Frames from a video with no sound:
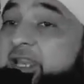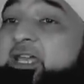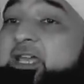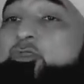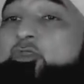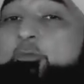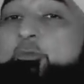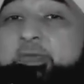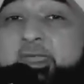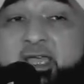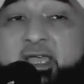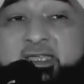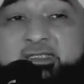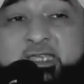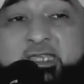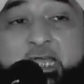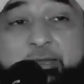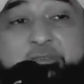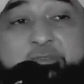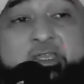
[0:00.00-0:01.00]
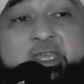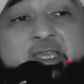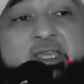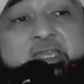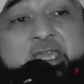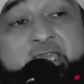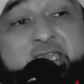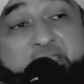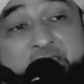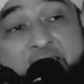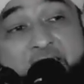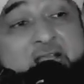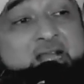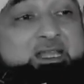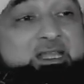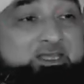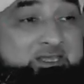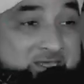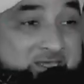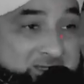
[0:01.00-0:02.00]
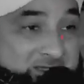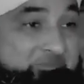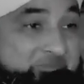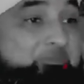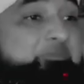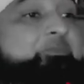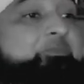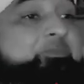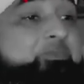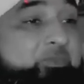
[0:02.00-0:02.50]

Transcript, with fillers: अल्लाह तुम्हें अजाब दे के क्या करेगा